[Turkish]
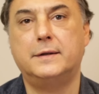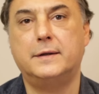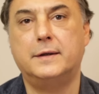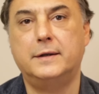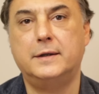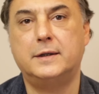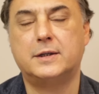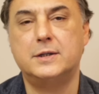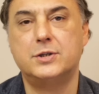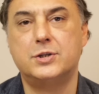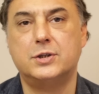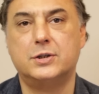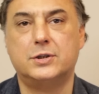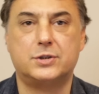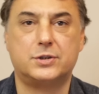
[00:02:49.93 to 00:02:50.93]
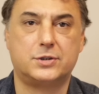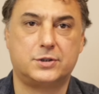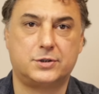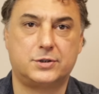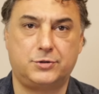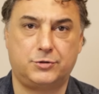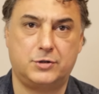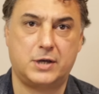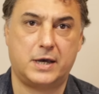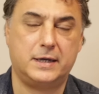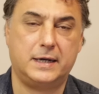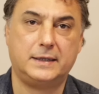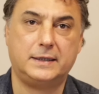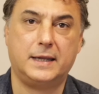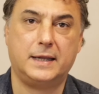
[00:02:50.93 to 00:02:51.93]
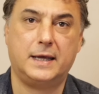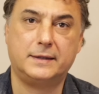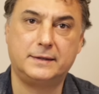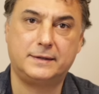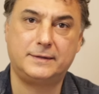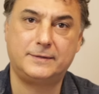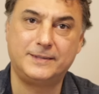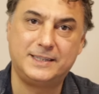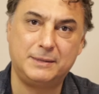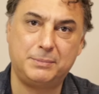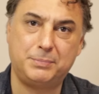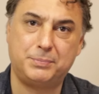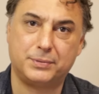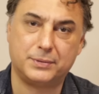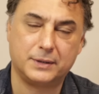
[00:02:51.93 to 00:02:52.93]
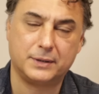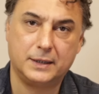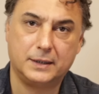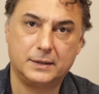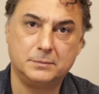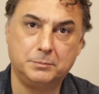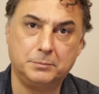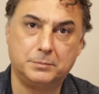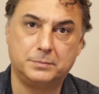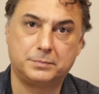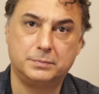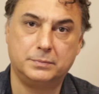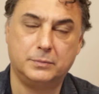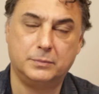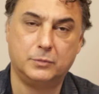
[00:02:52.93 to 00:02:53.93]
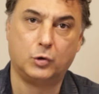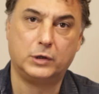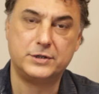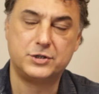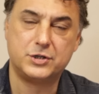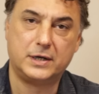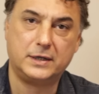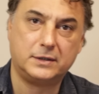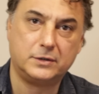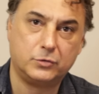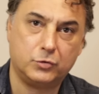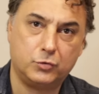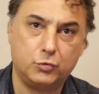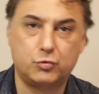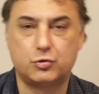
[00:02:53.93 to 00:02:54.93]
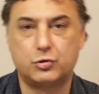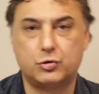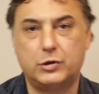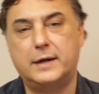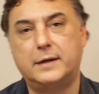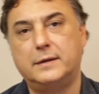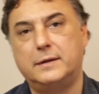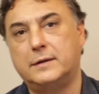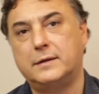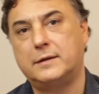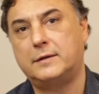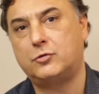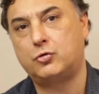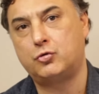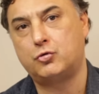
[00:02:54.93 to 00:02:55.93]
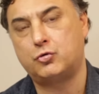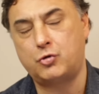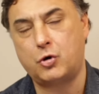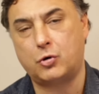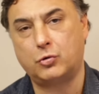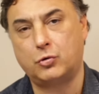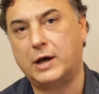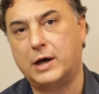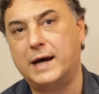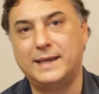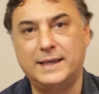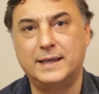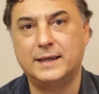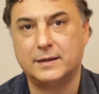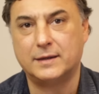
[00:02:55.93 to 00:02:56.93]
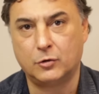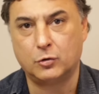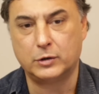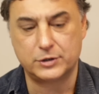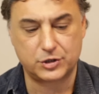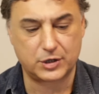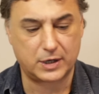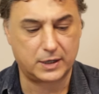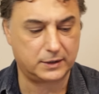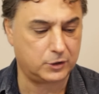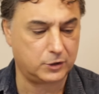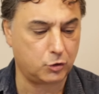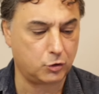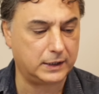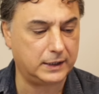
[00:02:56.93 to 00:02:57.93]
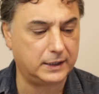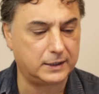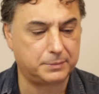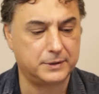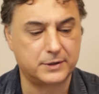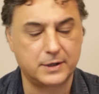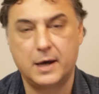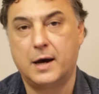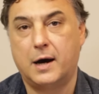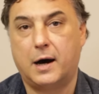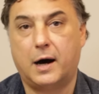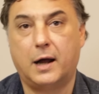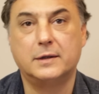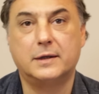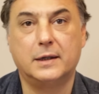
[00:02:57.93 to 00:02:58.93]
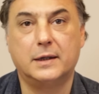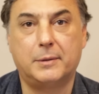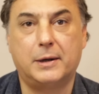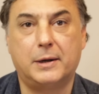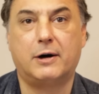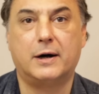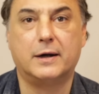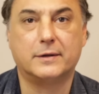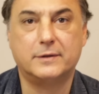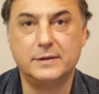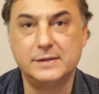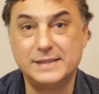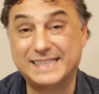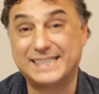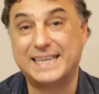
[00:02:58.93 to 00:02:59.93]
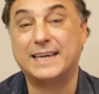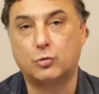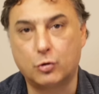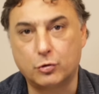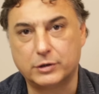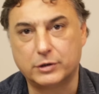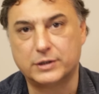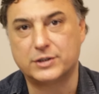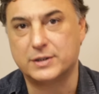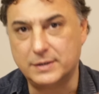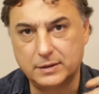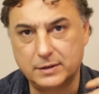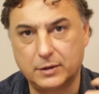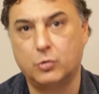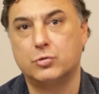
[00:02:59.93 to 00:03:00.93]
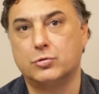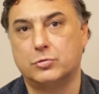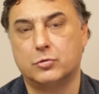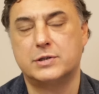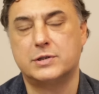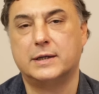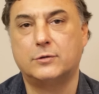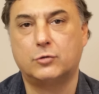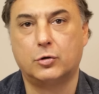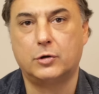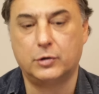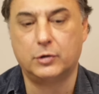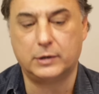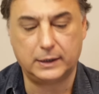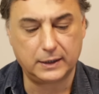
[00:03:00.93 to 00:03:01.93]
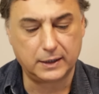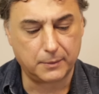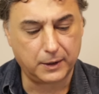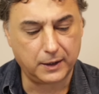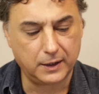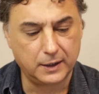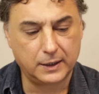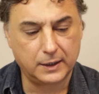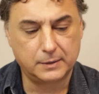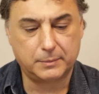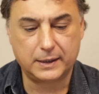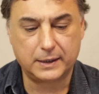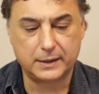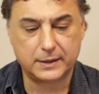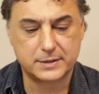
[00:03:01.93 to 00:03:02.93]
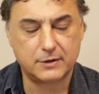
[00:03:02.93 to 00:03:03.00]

ikinci çeyrekler dip olacak, üçler çok daha iyi olacağına yönelik bir algılama vardı sektör için, o, o sektöre yönelik ama maalesef